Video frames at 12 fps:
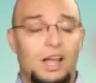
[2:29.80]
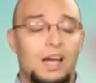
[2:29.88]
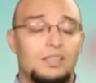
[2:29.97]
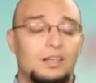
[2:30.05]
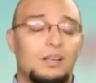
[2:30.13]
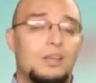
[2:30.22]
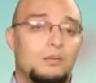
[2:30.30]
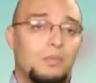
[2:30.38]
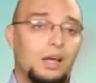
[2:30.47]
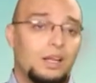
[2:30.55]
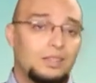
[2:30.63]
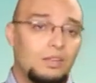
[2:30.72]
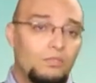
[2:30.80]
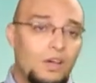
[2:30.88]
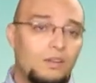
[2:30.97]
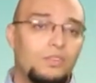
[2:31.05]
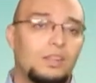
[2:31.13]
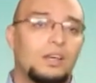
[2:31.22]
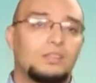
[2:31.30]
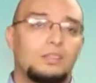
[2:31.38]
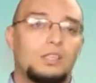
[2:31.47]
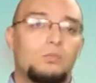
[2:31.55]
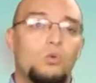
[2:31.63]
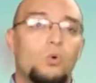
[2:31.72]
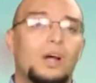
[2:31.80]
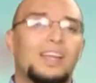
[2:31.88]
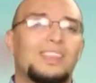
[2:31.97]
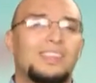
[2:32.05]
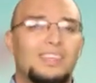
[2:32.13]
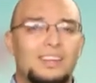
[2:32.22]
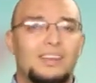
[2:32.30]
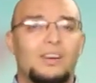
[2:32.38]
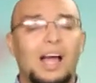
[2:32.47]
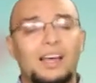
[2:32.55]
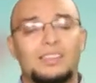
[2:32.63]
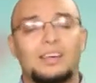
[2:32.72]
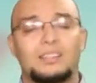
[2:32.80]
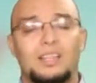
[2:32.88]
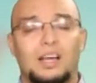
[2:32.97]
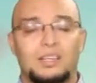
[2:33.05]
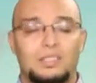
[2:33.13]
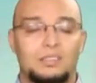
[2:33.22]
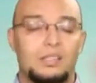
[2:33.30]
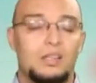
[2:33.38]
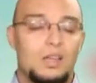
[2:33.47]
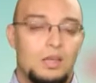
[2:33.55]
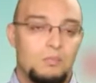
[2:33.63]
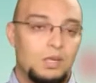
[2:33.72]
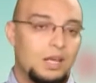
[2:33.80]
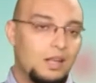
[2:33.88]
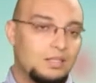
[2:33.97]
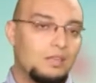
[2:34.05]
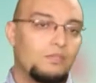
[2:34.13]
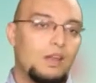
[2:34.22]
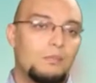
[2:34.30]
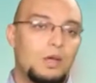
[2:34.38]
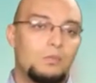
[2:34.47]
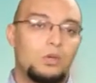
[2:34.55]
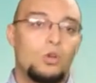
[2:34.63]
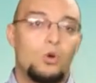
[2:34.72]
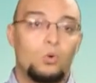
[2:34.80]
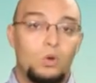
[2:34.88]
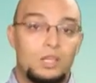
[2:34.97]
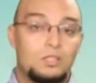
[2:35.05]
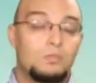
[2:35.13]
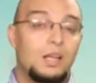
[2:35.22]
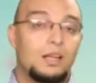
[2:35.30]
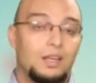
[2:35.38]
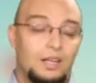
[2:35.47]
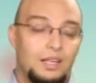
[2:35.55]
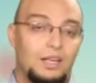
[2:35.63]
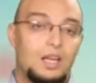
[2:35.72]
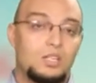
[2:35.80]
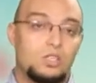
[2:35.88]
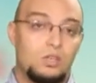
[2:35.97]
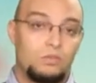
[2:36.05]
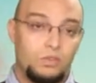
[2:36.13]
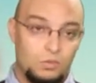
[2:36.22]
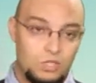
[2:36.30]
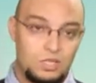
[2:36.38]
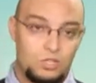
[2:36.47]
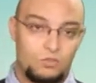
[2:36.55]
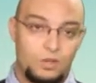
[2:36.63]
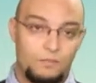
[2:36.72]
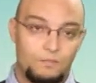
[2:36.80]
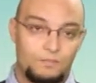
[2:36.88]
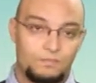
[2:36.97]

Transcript: في العادة مع ارتفاع في ضغط الدم وهو كثير أكثر تعقيدا من النزيف الأمامي ولازم له العلاج في المستشفى